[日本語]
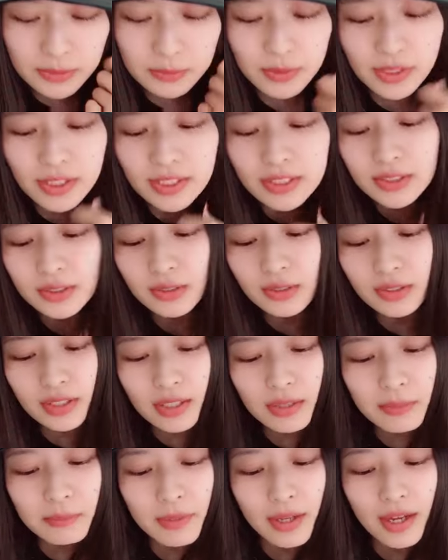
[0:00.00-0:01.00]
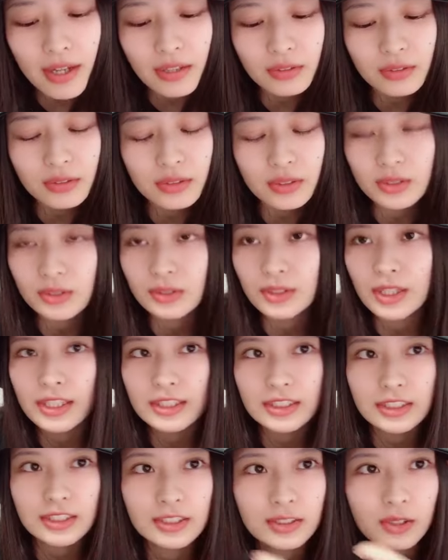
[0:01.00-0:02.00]
もね一生懸命あの
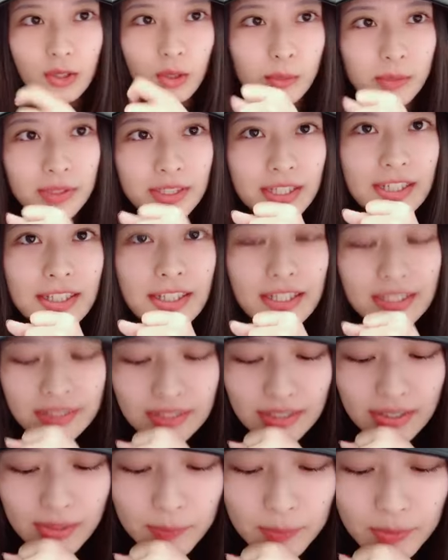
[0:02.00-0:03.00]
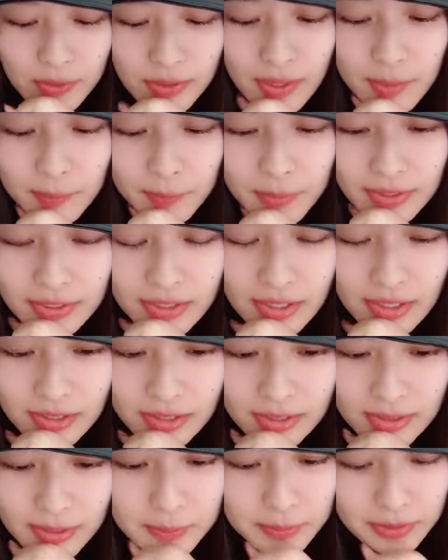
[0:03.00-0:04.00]
クエストみたいなのにてレベル頑張ってあげ
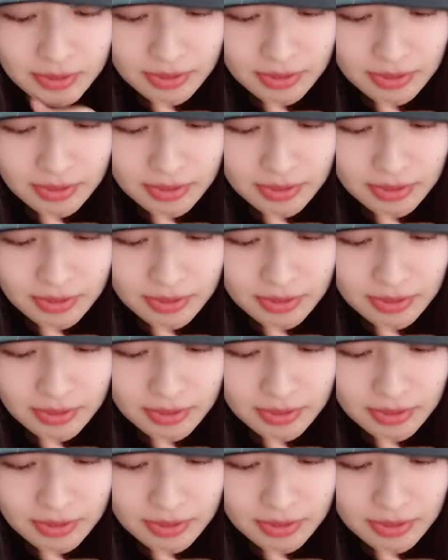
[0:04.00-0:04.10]
てま